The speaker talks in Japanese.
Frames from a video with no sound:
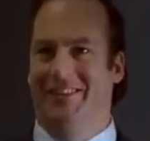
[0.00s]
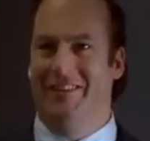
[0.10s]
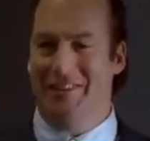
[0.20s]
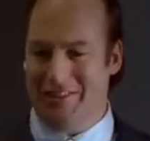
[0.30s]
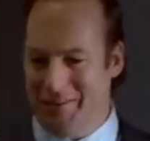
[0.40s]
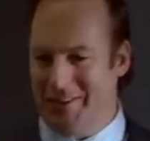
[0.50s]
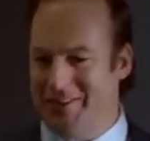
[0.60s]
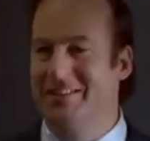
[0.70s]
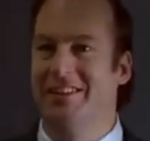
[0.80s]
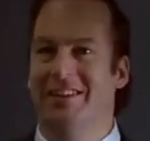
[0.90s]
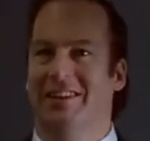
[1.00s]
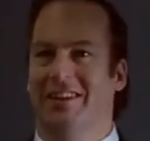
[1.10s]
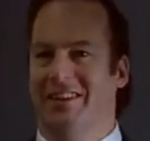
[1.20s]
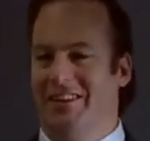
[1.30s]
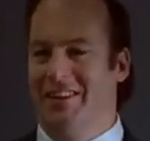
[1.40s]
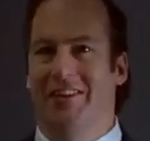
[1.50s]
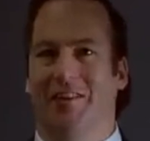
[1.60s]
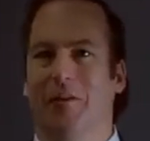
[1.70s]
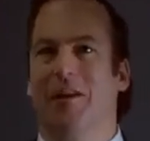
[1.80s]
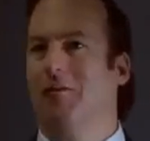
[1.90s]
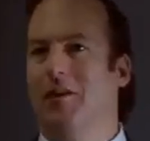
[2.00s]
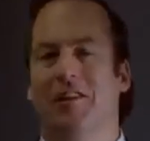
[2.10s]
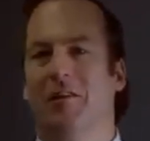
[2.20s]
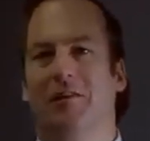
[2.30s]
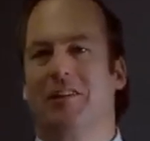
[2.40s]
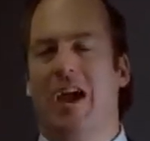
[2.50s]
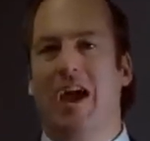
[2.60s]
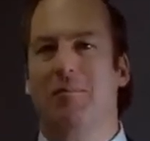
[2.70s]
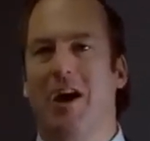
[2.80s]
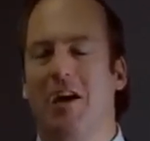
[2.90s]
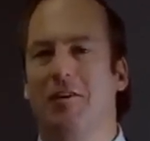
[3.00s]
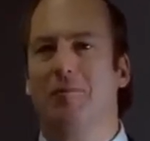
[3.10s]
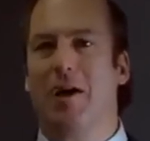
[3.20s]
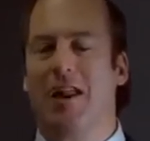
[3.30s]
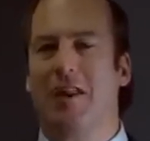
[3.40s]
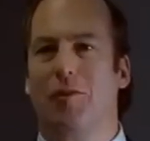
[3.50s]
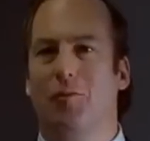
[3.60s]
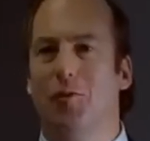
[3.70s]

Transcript: Which is which? What did, what did the academy hire you right out of the